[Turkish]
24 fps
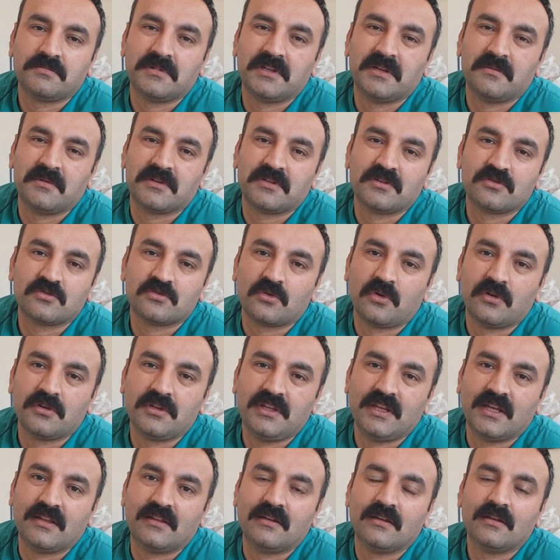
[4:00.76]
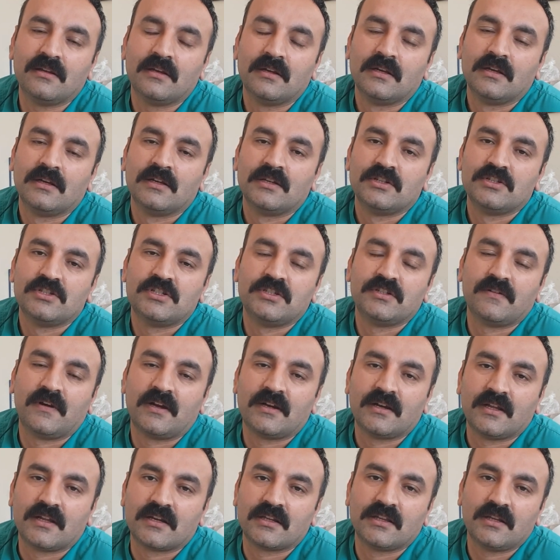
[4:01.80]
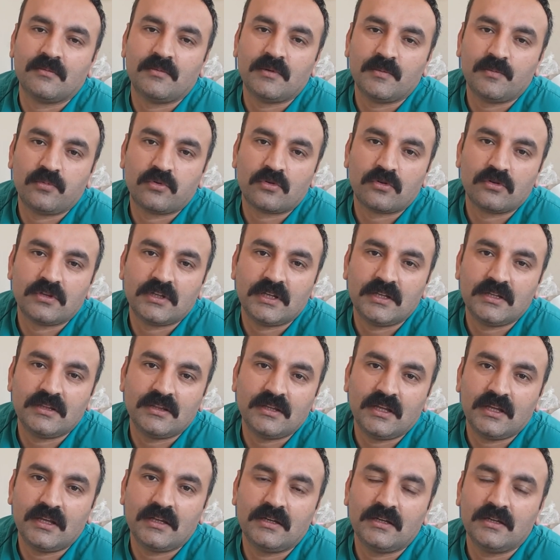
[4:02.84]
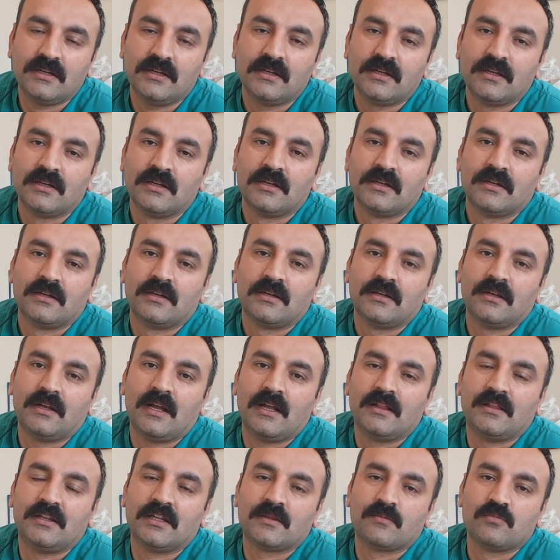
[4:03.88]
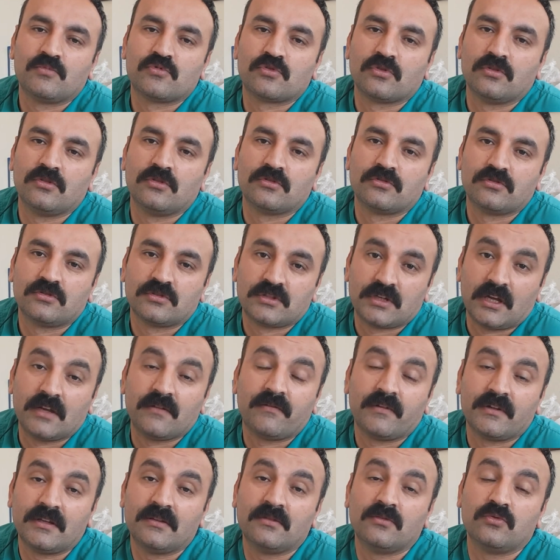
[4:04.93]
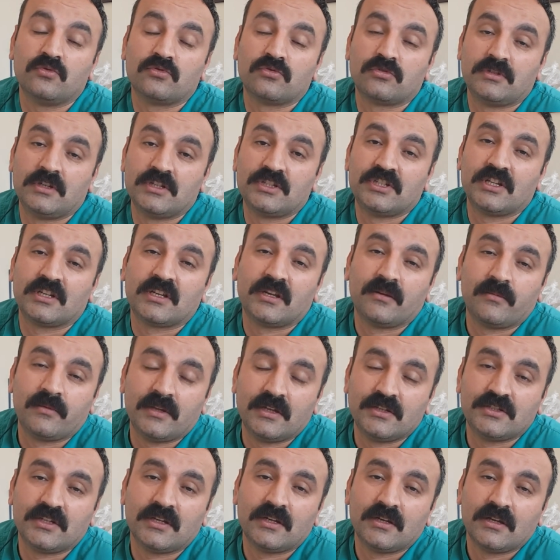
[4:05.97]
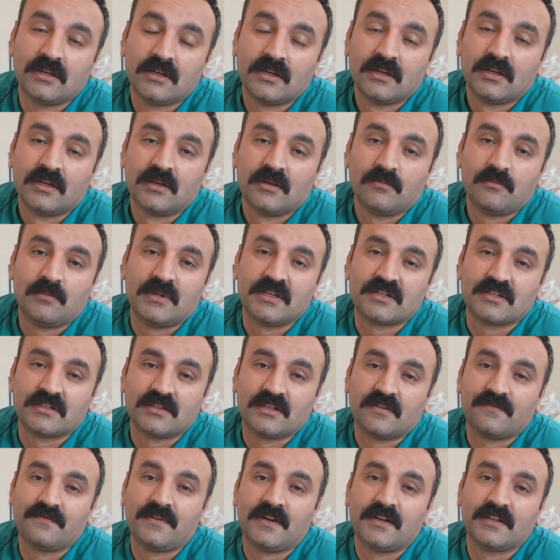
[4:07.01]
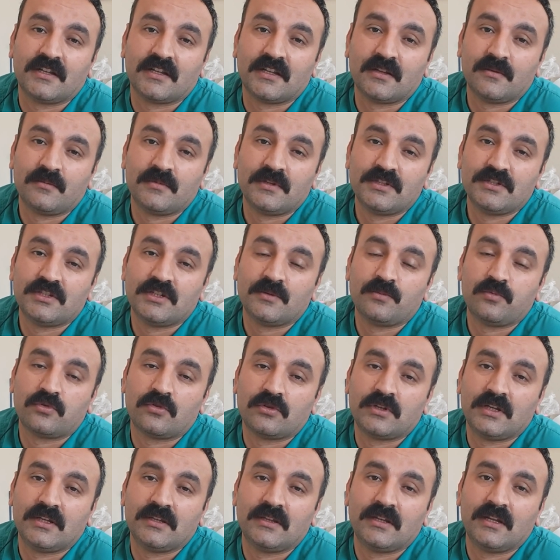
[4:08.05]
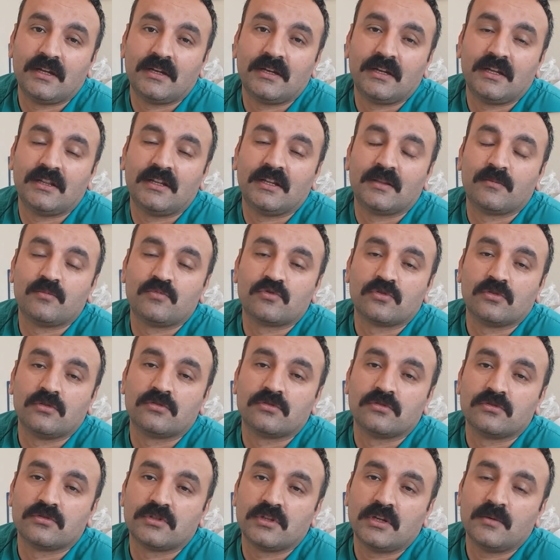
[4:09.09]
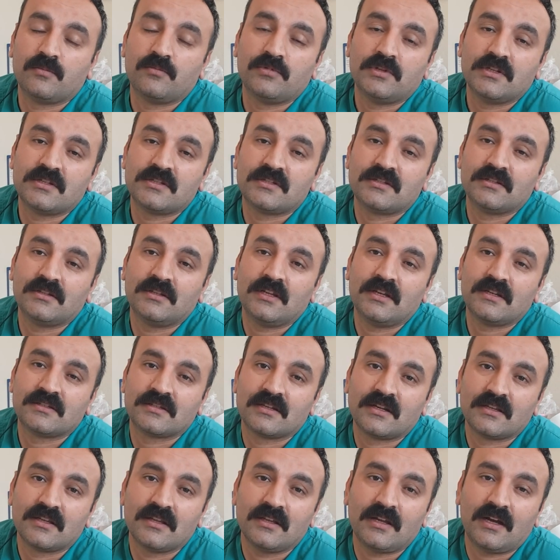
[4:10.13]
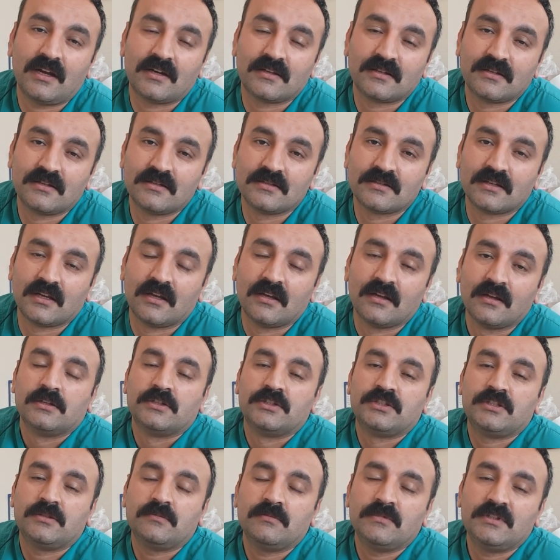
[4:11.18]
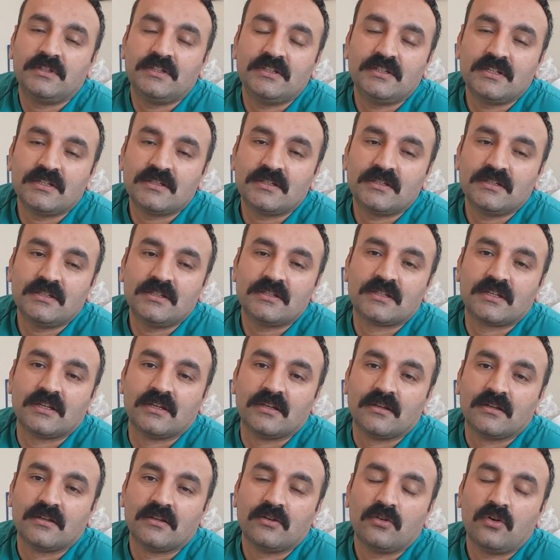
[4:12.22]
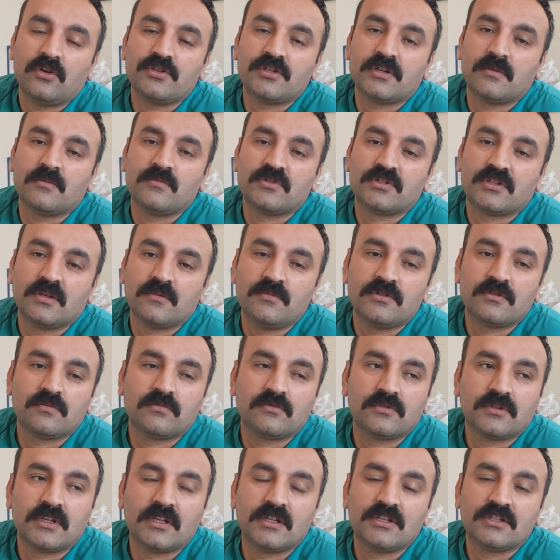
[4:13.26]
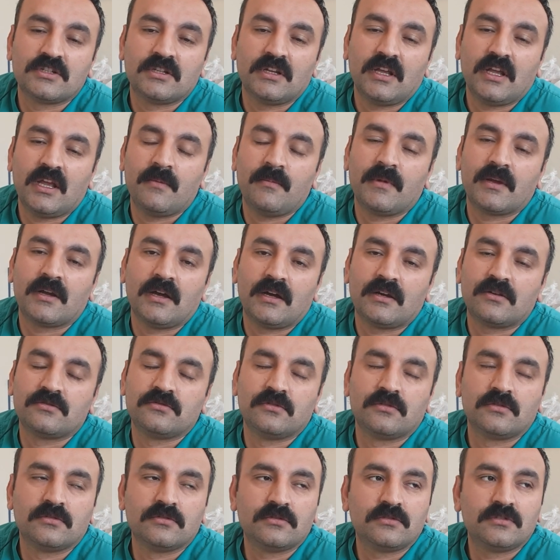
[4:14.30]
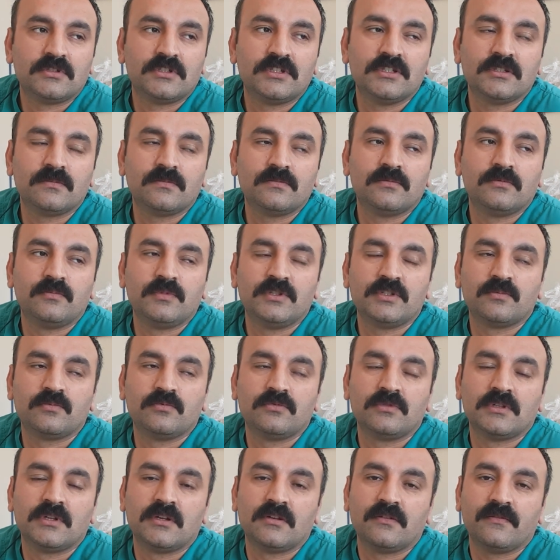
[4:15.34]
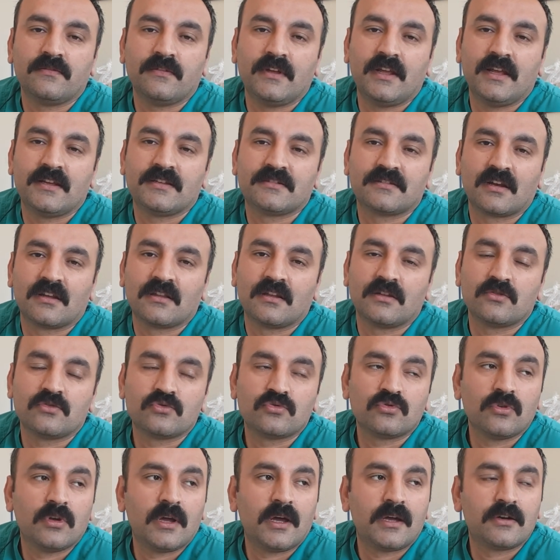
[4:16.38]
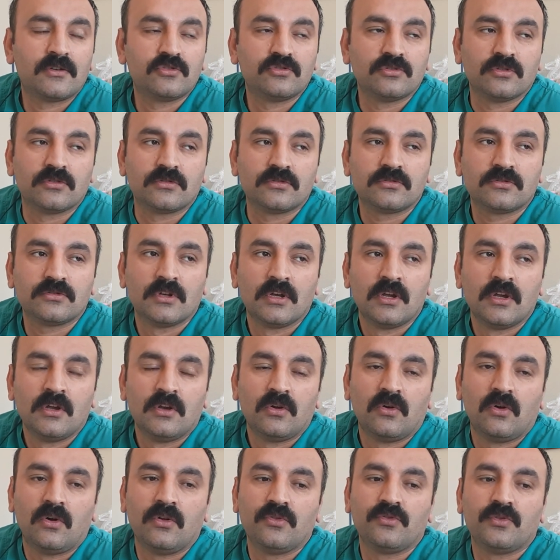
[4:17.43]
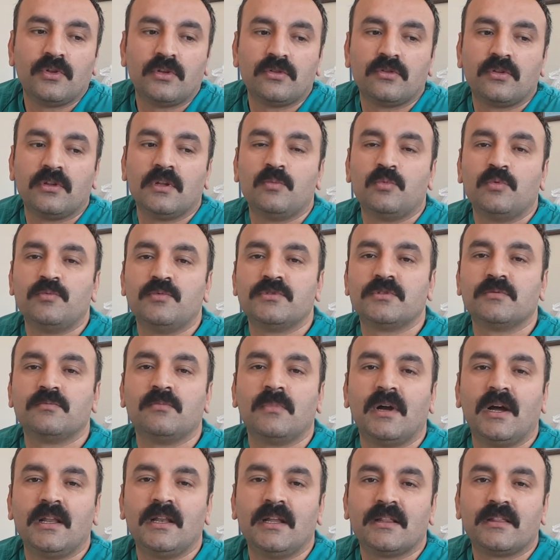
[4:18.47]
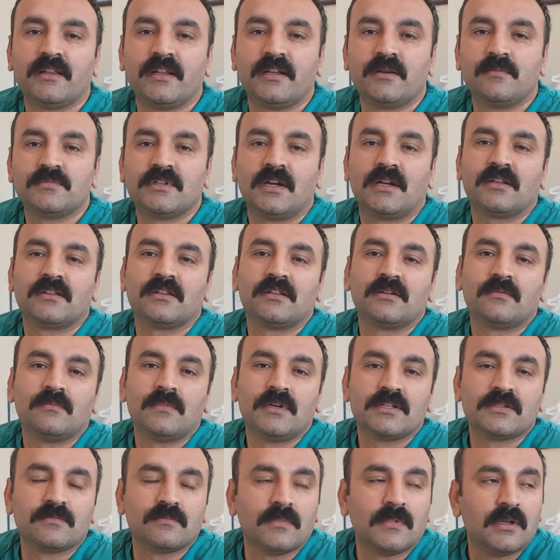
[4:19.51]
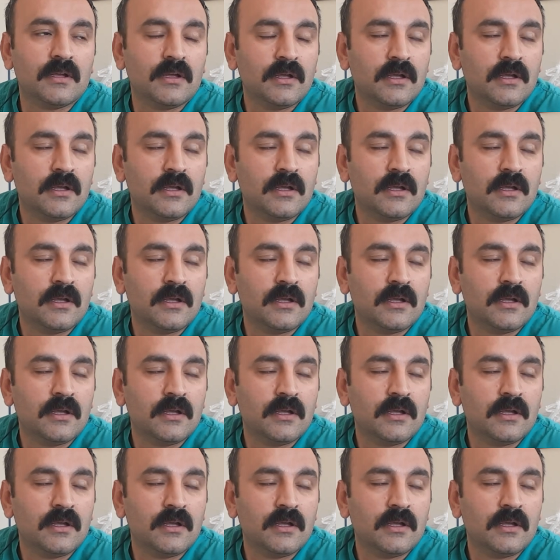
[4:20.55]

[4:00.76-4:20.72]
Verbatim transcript: e, bilemediniz 17 civarlarında bir protein değeri elde etmiş oluyorsunuz hayvanın üstüne çekebileceği besinden faydalanabileceği protein değerini elde etmiş oluyorsunuz. E bu da sizin ekstradan artınıza. Şimdi diyeceksiniz ki hocam işte biz bundan işte emek harcıyoruz. Siz bu biz bundan ekstradan su harcıyoruz. Ondan dolayı bu bizim maliyetlerimizi arttırmaz mı?